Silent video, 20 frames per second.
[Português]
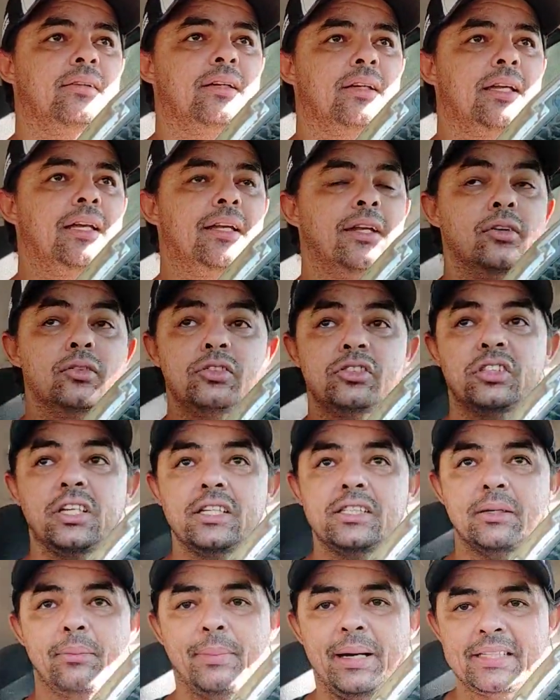que não
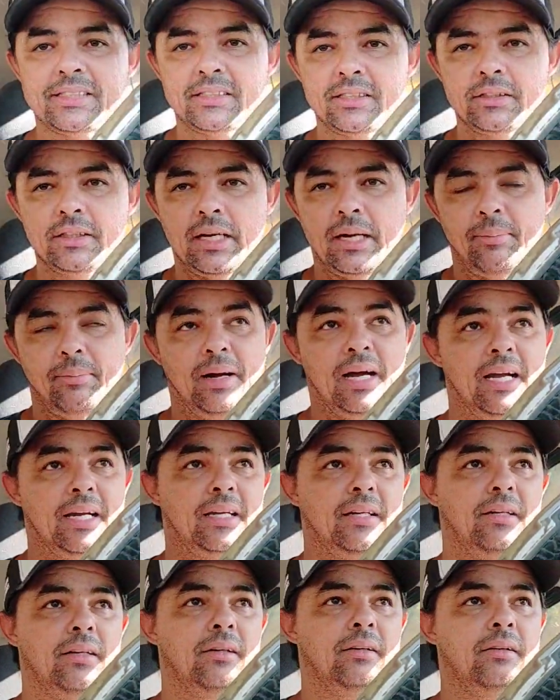seja batida na
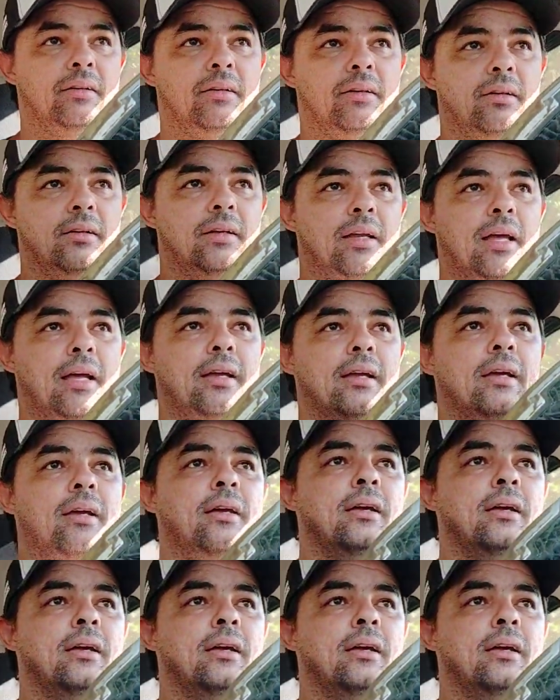máquina, né,